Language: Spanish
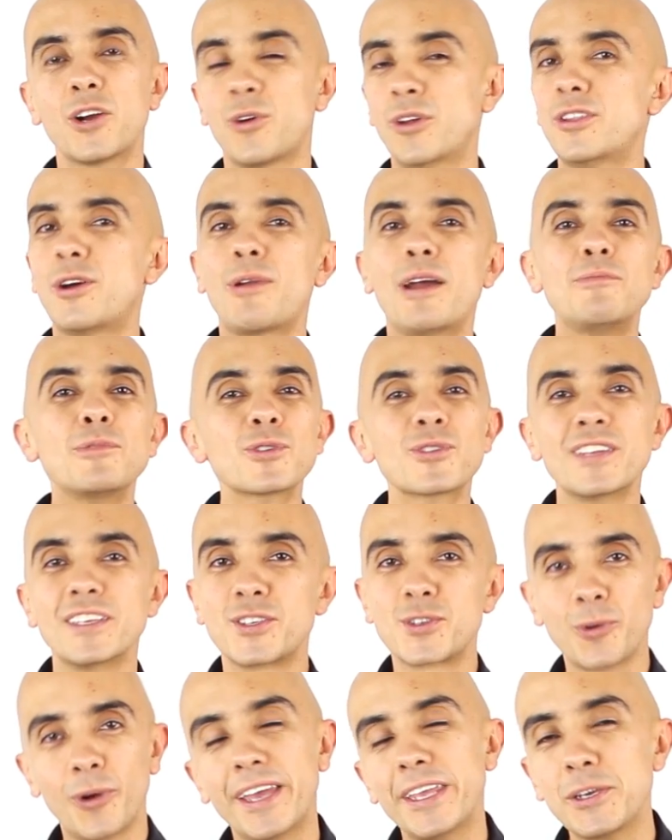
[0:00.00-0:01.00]
Cuando hablamos de
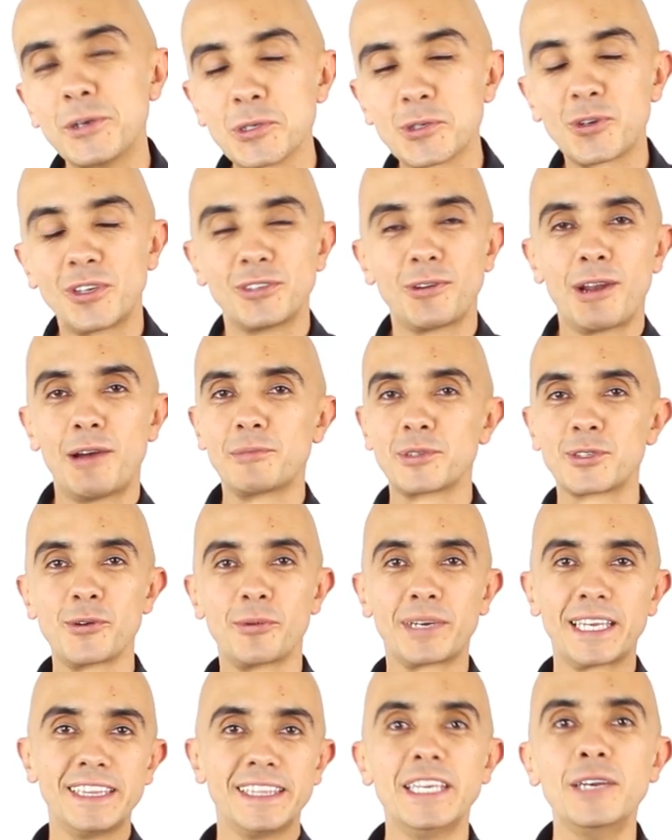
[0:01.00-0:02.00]
sueños, cuando hablamos de
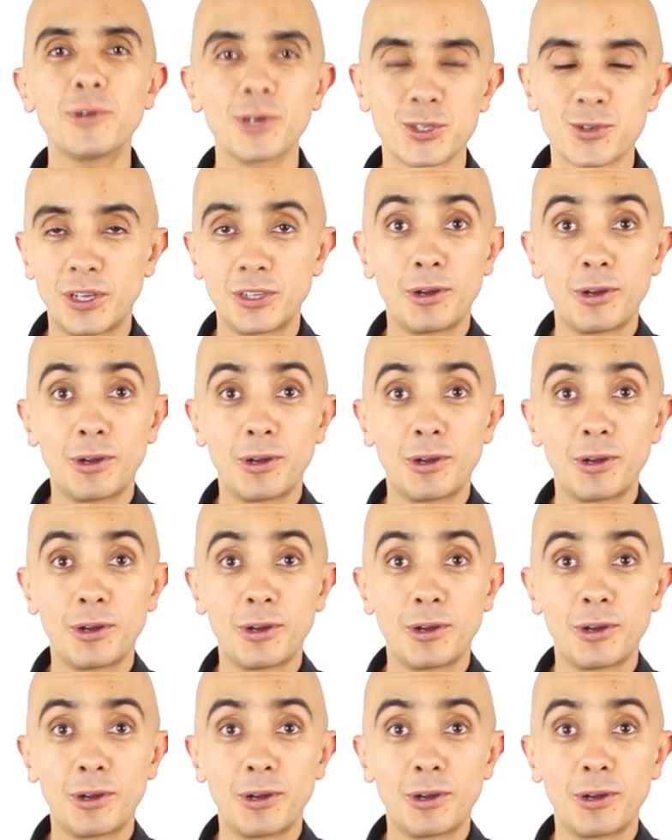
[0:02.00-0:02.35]
objetivos,